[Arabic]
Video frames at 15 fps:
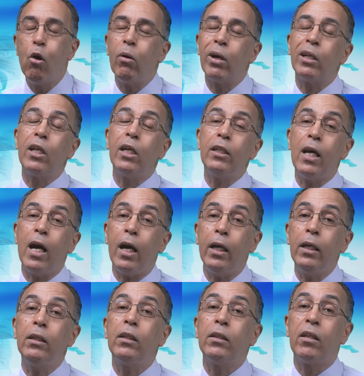ولدينا
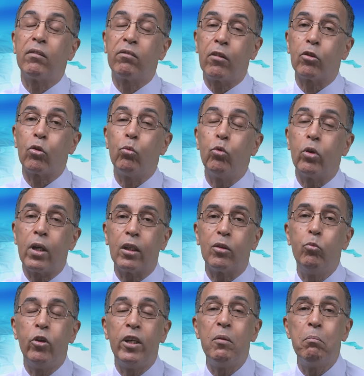عدة
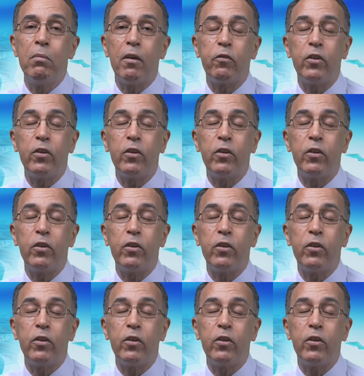تطورات مهمة